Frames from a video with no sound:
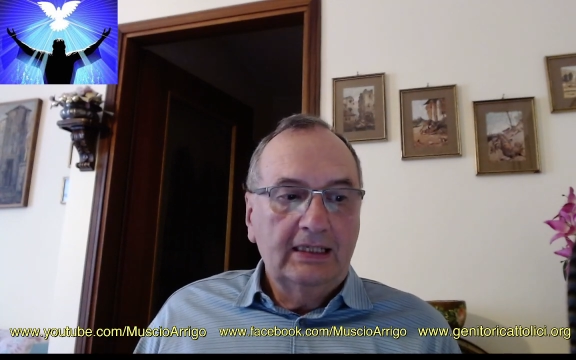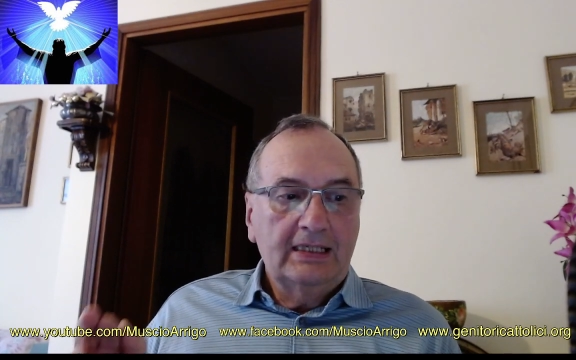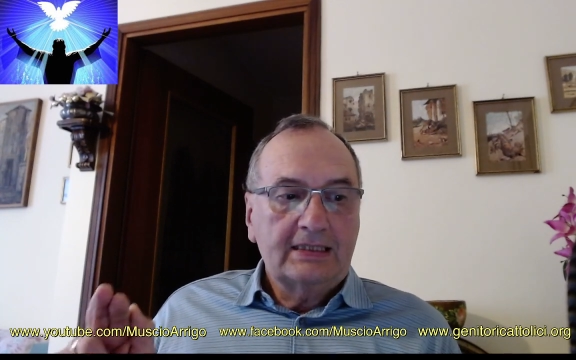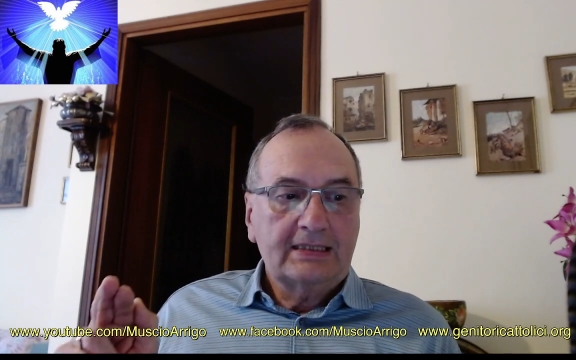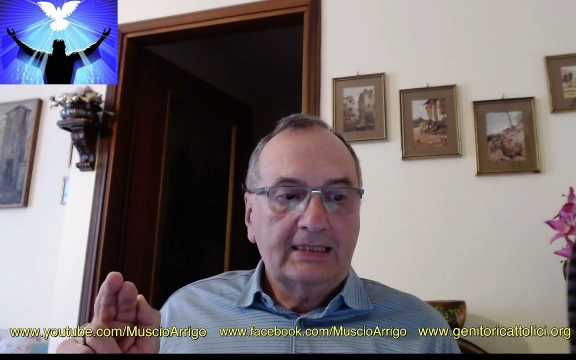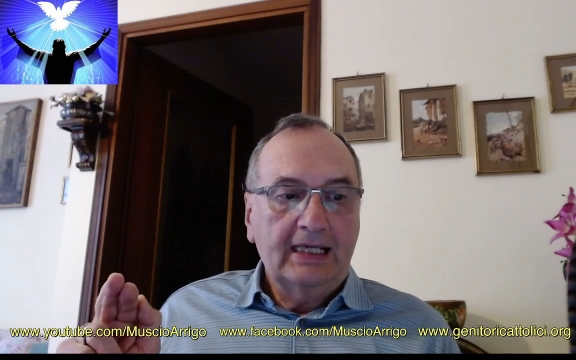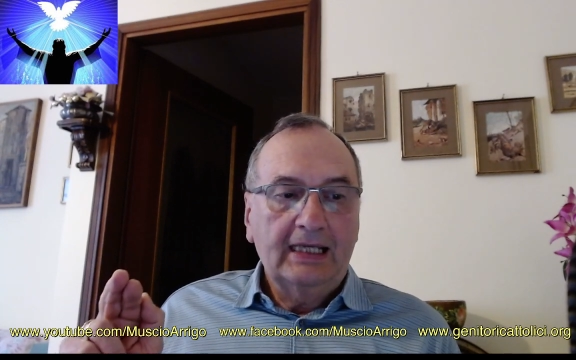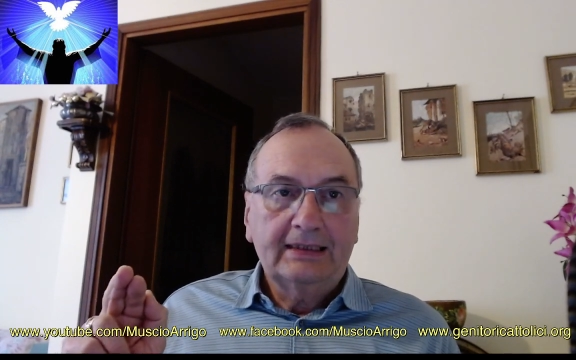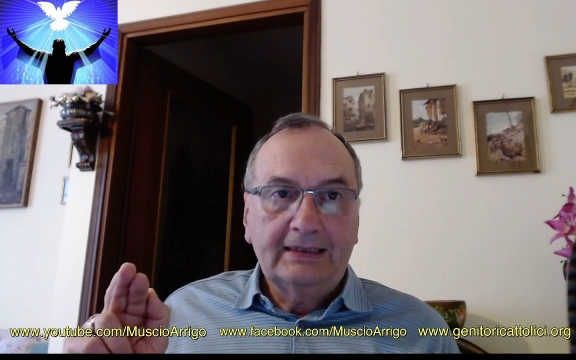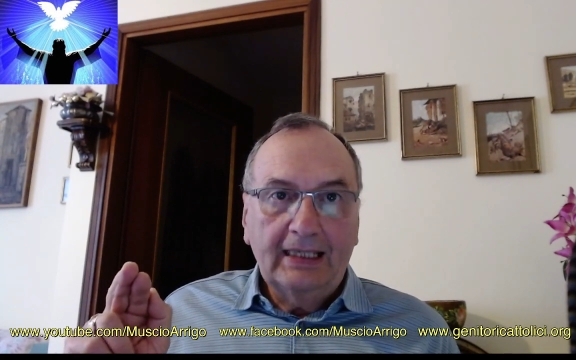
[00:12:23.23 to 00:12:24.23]

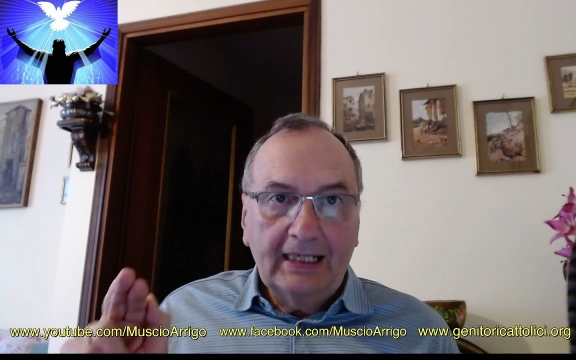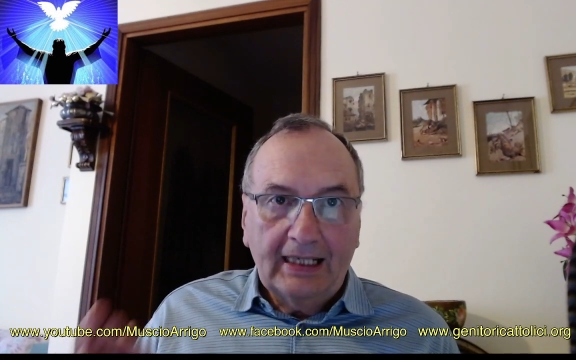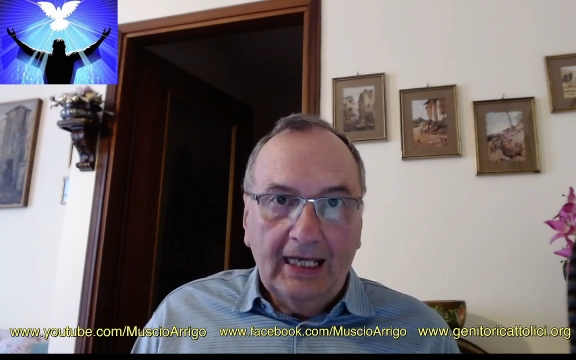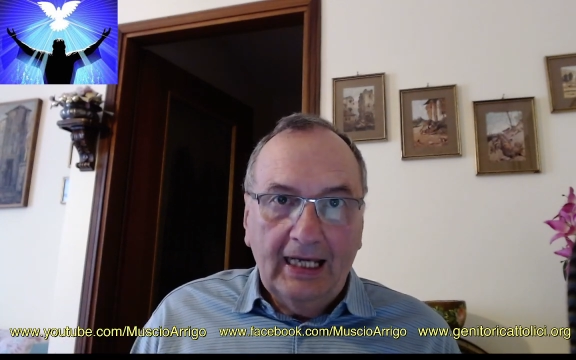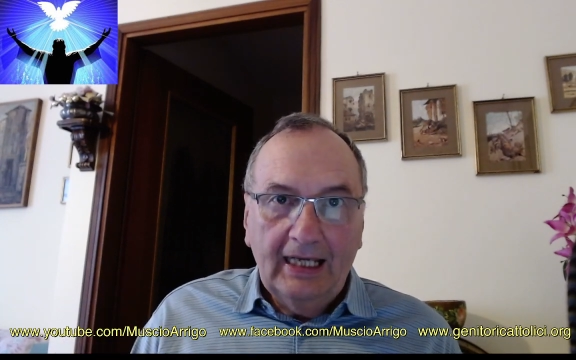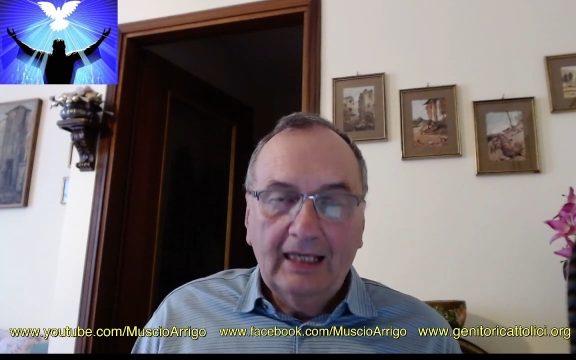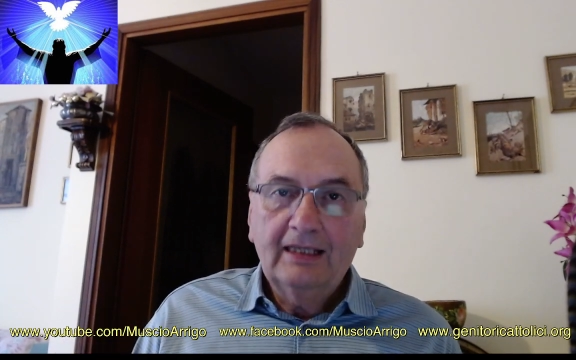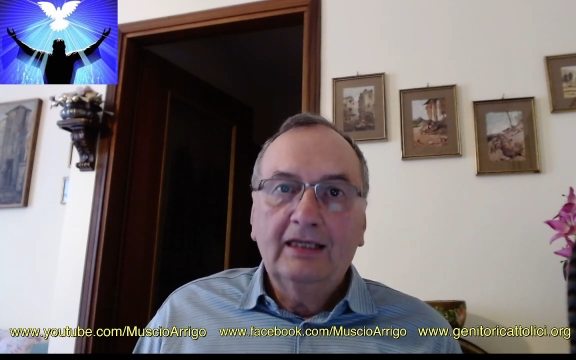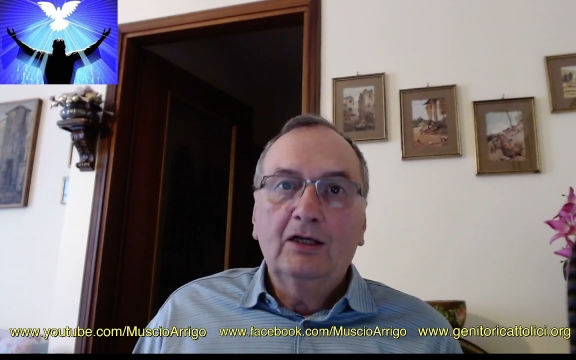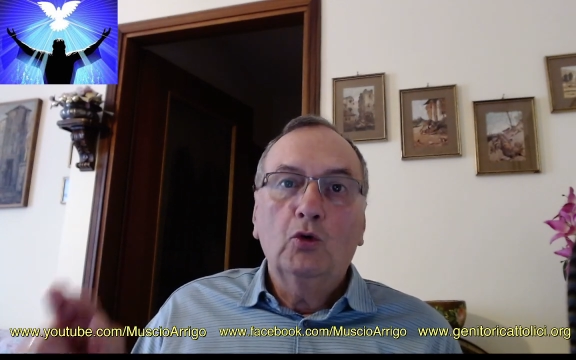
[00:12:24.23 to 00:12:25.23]

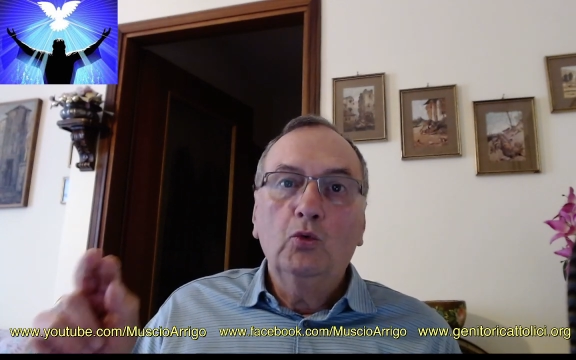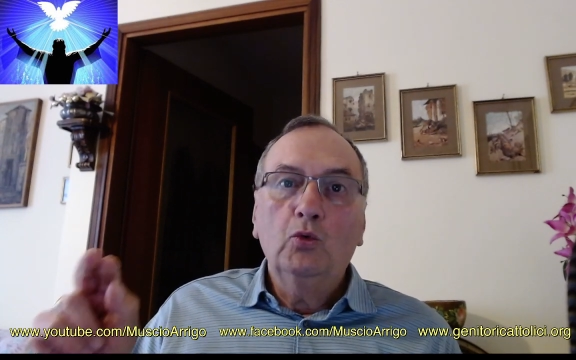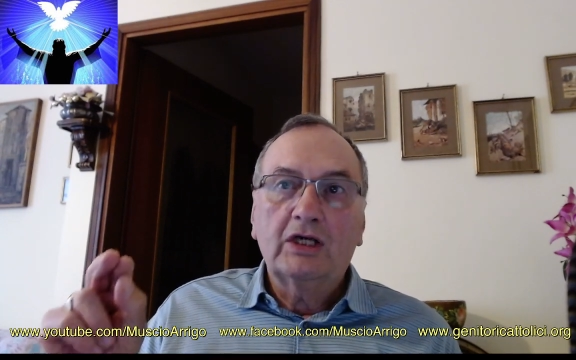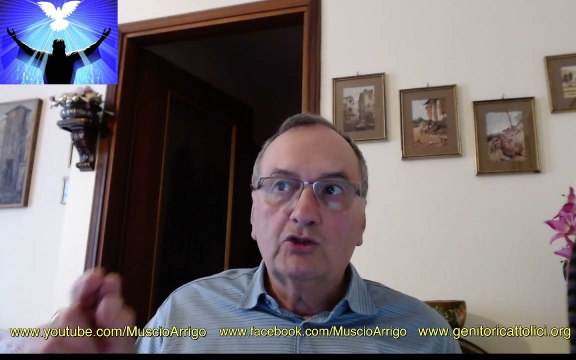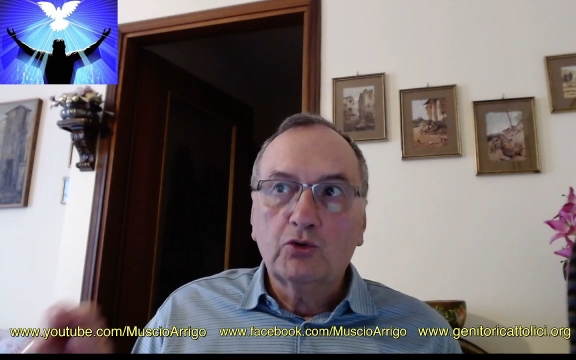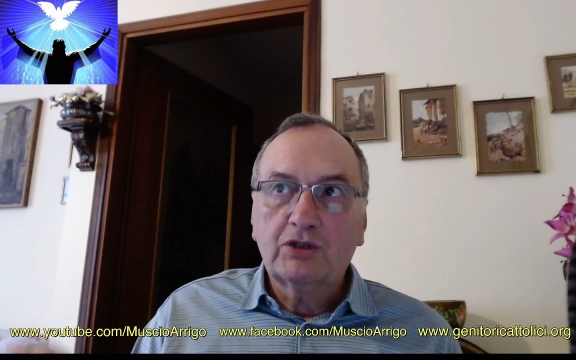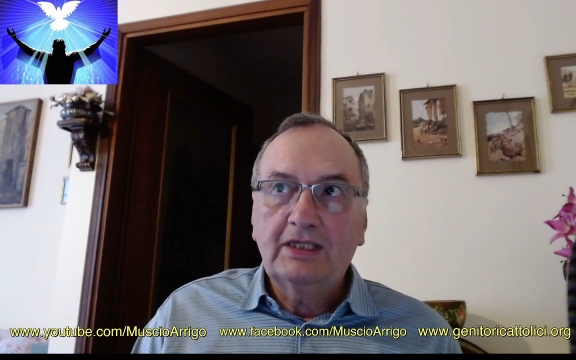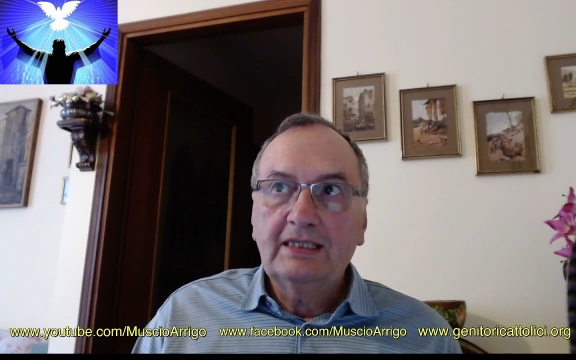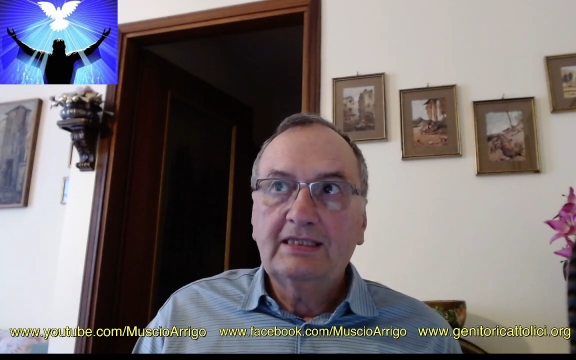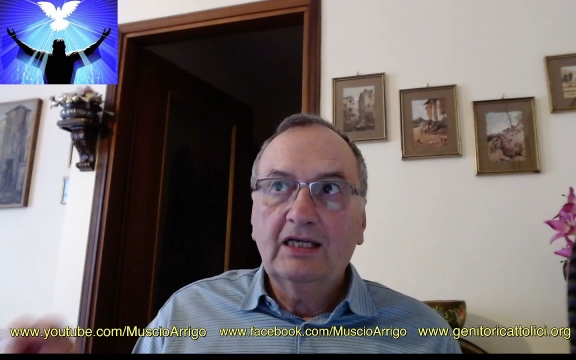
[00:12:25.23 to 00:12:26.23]
scatterà una
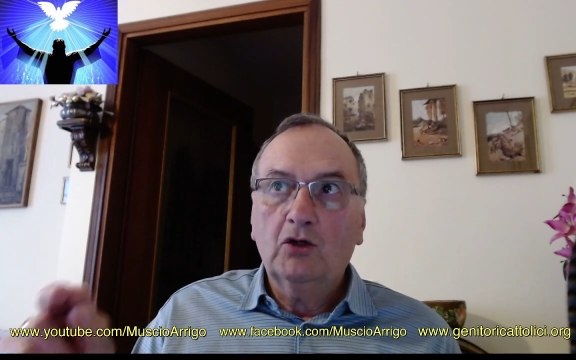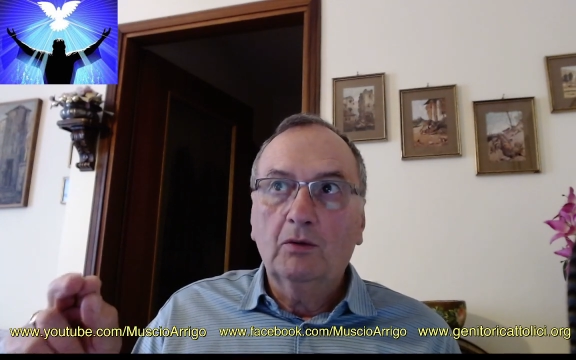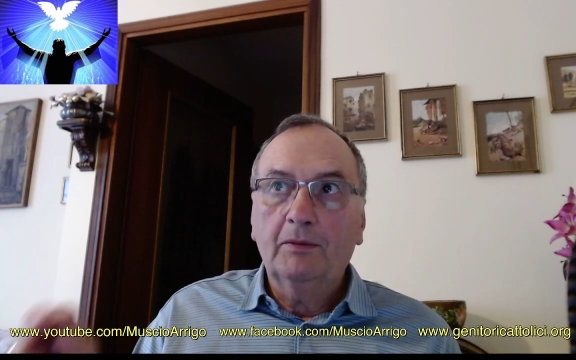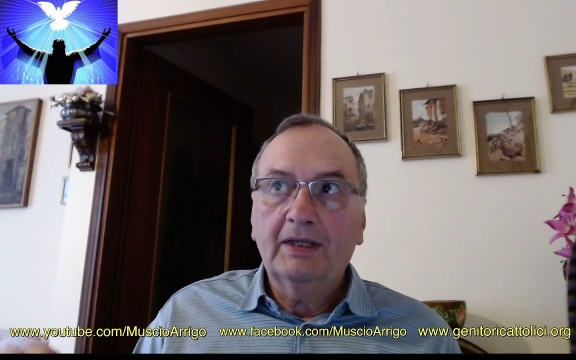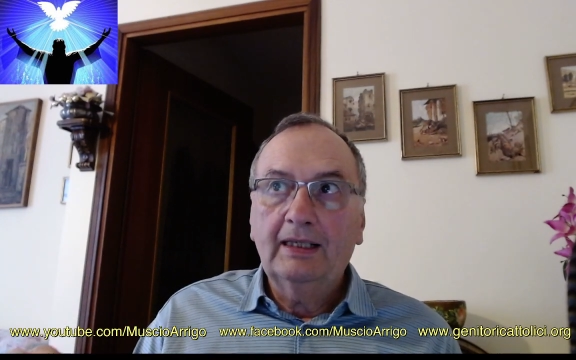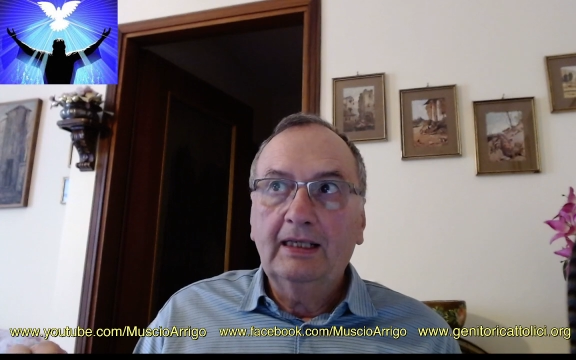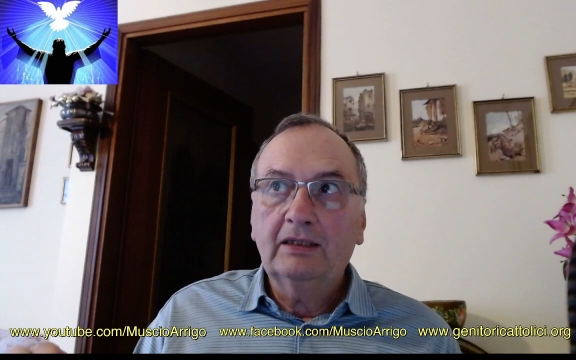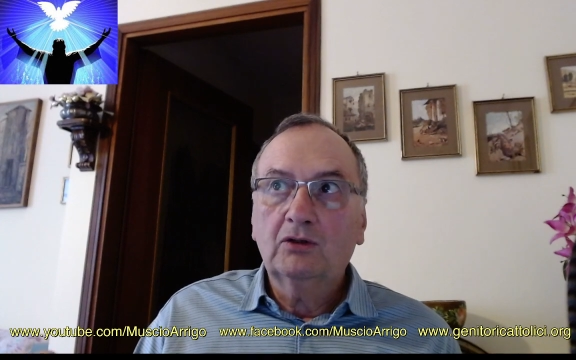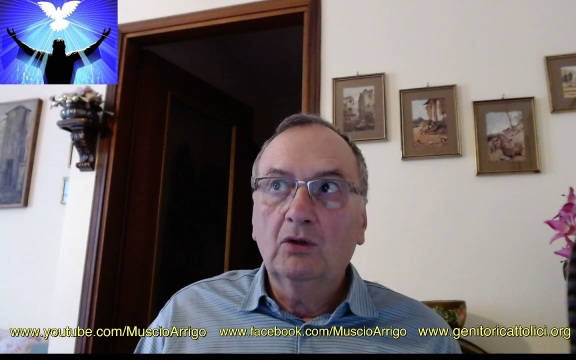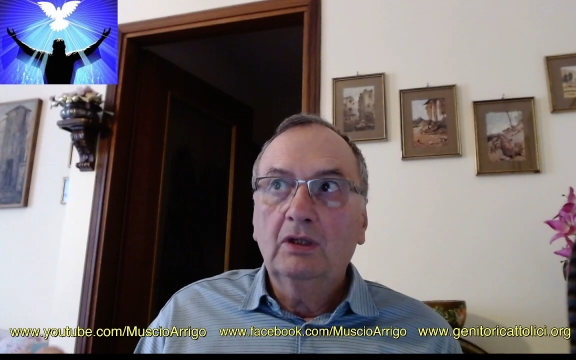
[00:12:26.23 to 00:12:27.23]
giustizia, come abbiamo
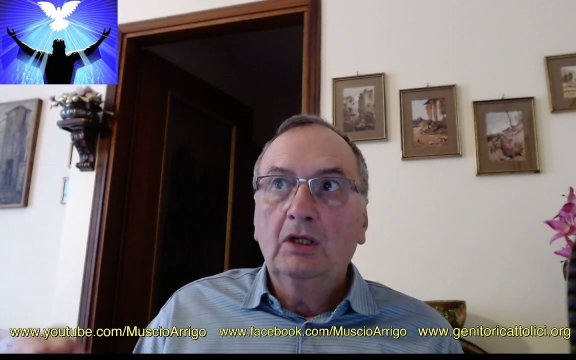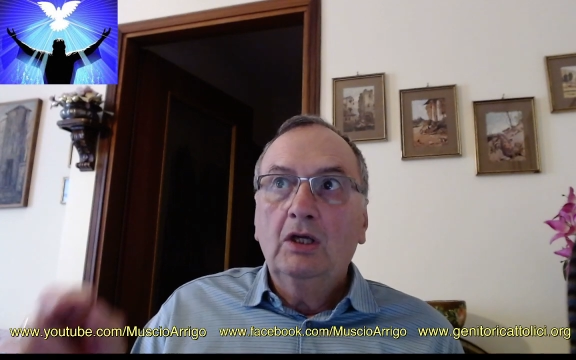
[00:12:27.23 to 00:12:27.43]
letto,